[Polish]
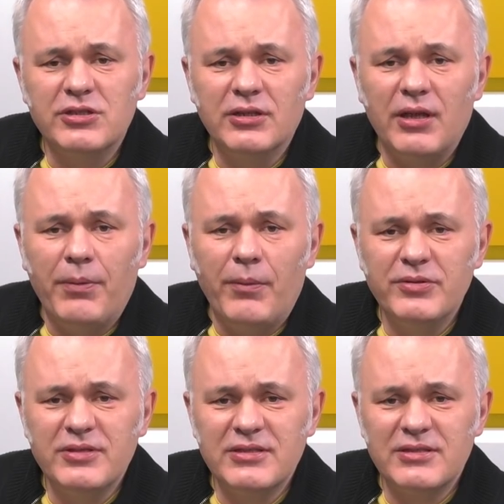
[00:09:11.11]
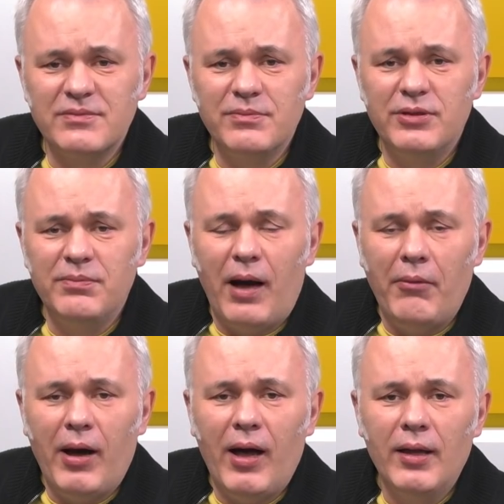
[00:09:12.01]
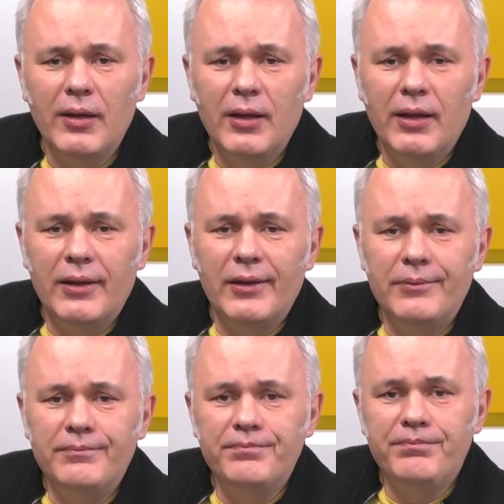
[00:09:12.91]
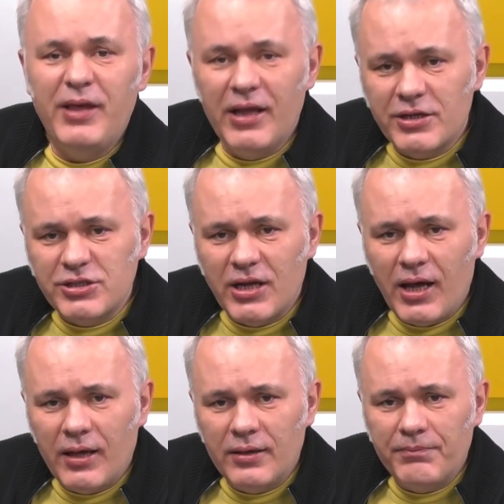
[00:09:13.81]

że ta pomoc jest zbyt mała. E, pierwsza.